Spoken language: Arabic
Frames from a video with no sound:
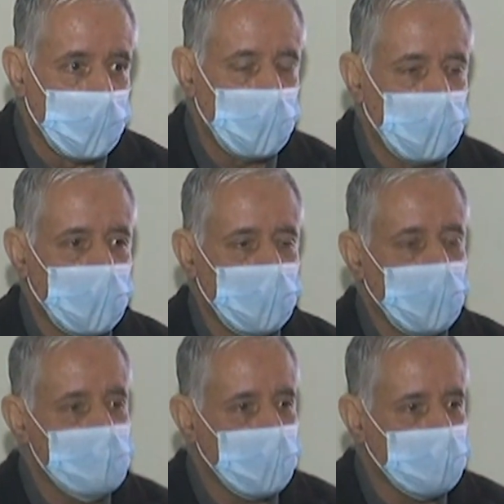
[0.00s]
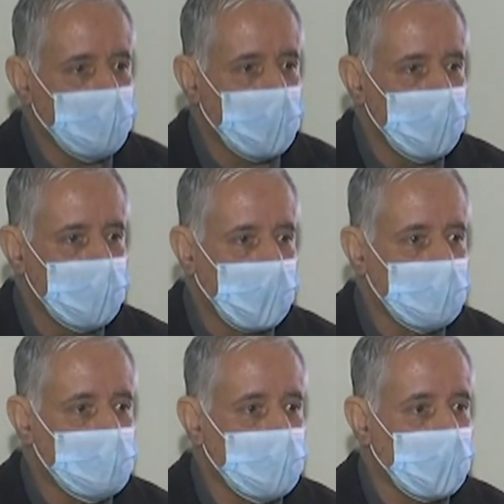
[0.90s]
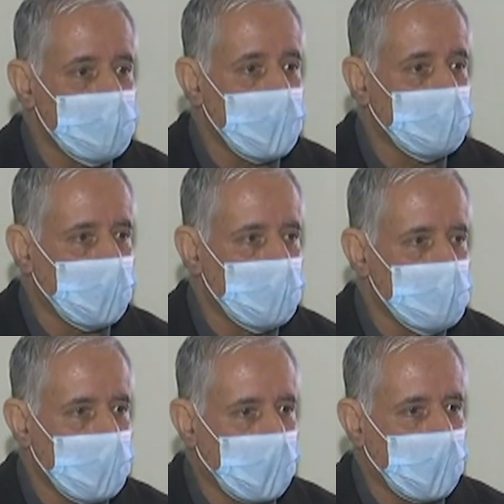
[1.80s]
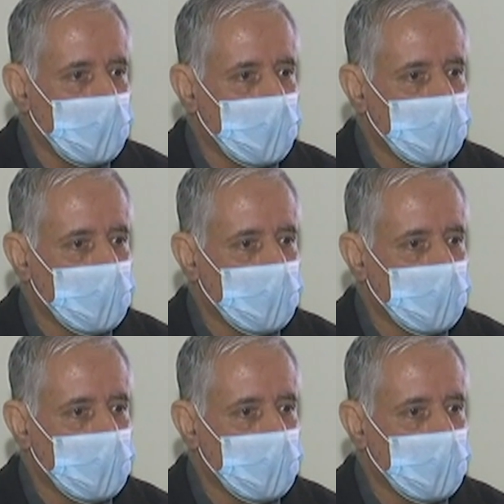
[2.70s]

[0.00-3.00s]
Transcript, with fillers: العلاجات طبعا هي كانت تتركز اكثر شيء على